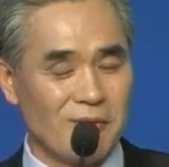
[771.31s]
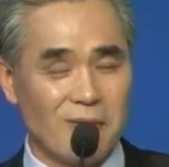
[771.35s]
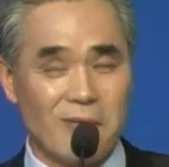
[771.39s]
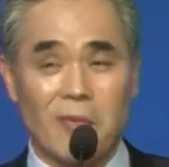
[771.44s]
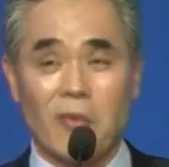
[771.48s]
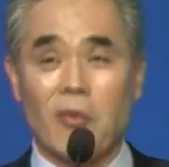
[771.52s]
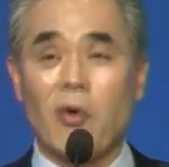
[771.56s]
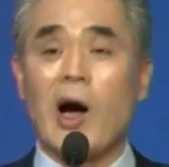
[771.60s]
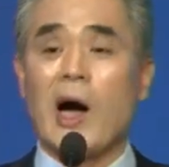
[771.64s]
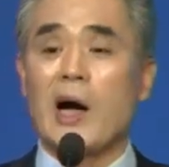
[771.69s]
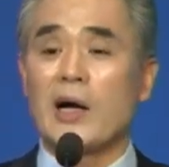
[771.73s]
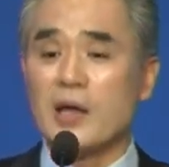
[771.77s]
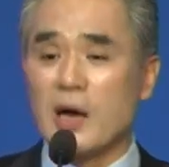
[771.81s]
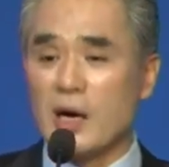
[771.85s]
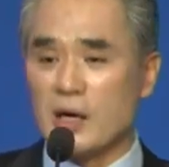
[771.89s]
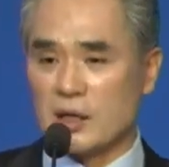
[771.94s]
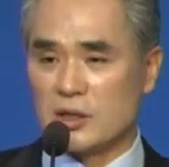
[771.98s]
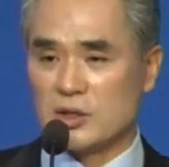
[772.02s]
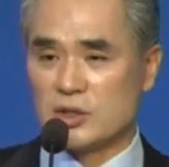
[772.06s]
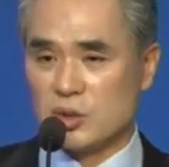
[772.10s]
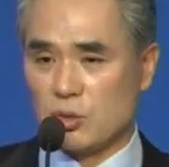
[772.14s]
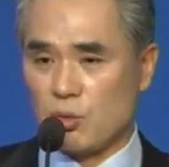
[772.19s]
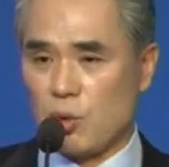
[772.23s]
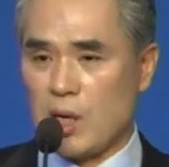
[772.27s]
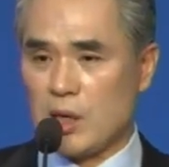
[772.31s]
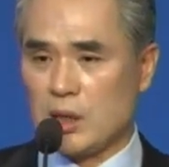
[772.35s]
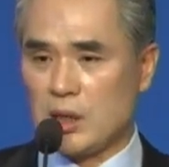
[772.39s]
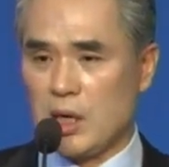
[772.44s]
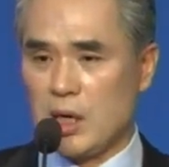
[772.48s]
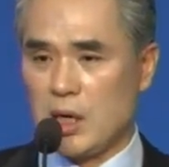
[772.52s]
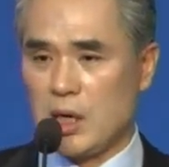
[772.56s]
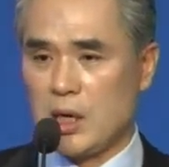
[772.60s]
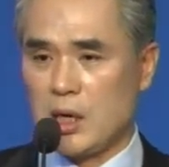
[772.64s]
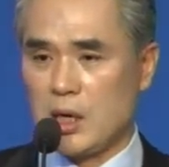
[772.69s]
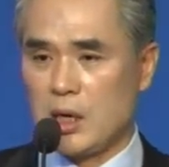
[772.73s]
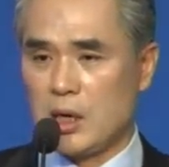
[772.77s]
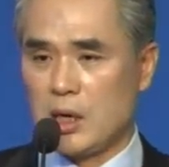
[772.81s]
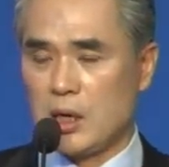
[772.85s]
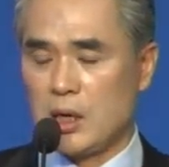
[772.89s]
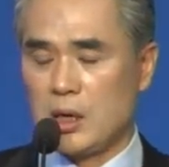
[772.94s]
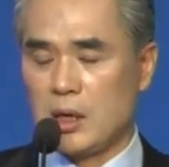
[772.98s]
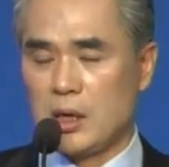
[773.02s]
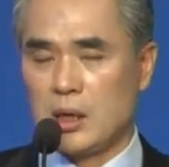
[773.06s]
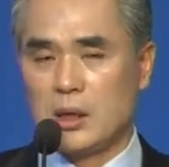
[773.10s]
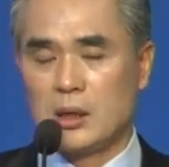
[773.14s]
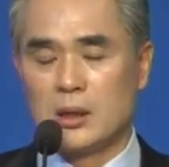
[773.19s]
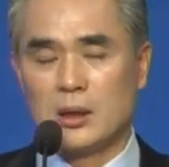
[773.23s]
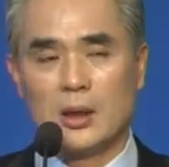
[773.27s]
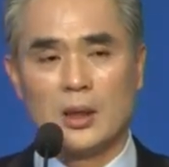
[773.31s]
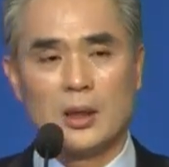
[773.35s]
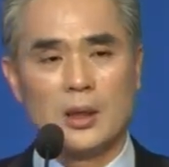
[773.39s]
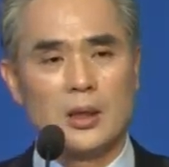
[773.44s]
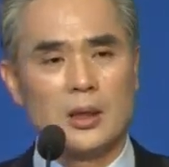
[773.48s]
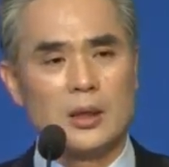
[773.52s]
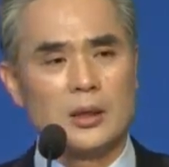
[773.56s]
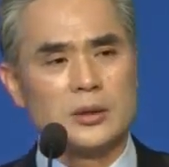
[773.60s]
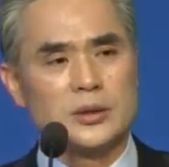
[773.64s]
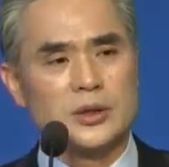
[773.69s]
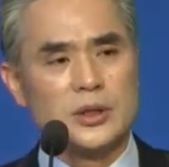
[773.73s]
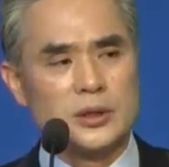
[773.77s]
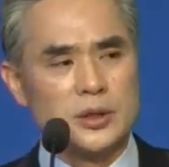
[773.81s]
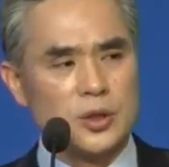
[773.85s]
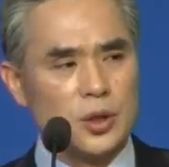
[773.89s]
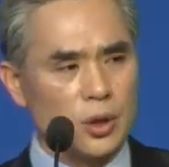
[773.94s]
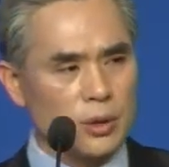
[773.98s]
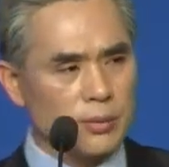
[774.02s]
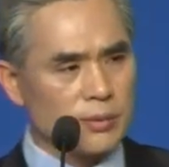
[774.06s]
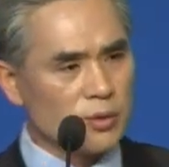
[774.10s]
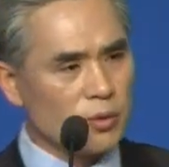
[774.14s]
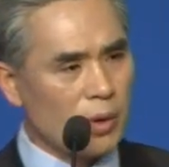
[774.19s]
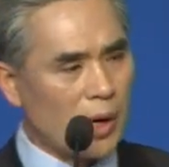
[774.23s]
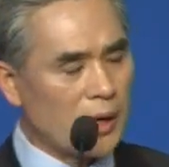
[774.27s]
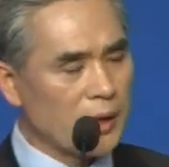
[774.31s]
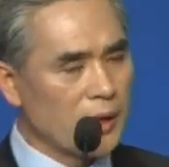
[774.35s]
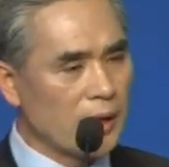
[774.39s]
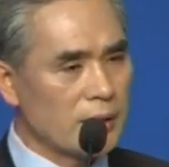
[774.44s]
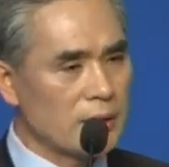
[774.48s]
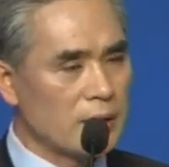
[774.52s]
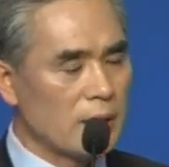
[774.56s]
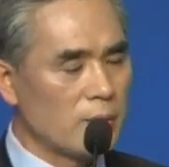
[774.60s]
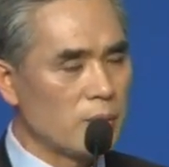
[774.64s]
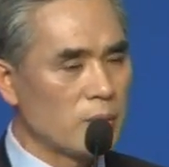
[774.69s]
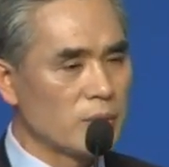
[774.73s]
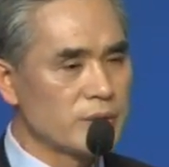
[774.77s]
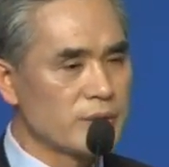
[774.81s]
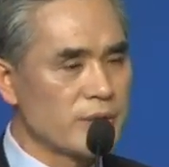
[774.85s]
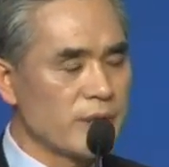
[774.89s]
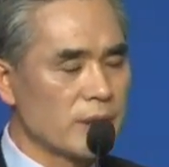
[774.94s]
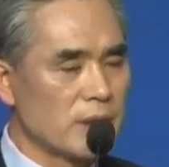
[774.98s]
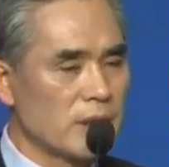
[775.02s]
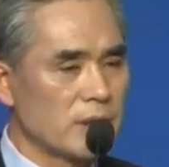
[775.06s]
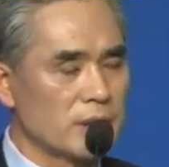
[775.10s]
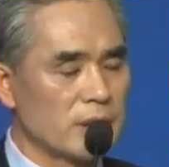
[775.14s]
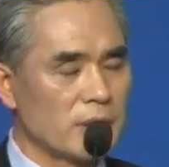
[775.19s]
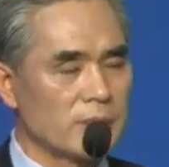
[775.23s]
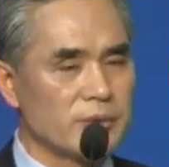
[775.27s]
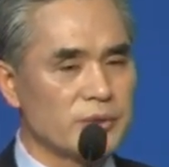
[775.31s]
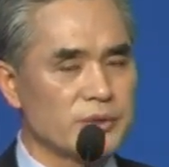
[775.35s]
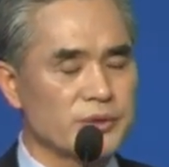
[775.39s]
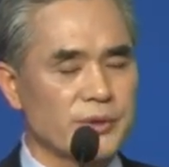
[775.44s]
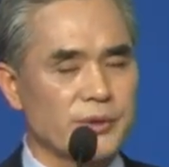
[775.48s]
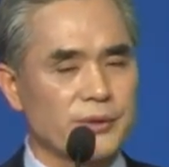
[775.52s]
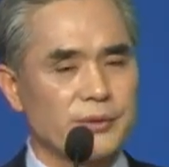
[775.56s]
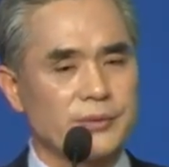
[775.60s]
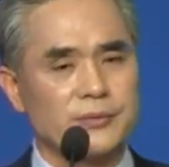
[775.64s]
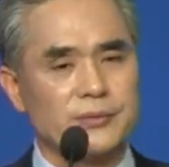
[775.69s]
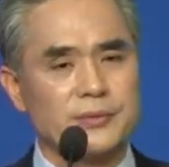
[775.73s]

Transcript: 광야가 있어, 광야. 진짜 여러분 광야를 한번 생각을 해보세요.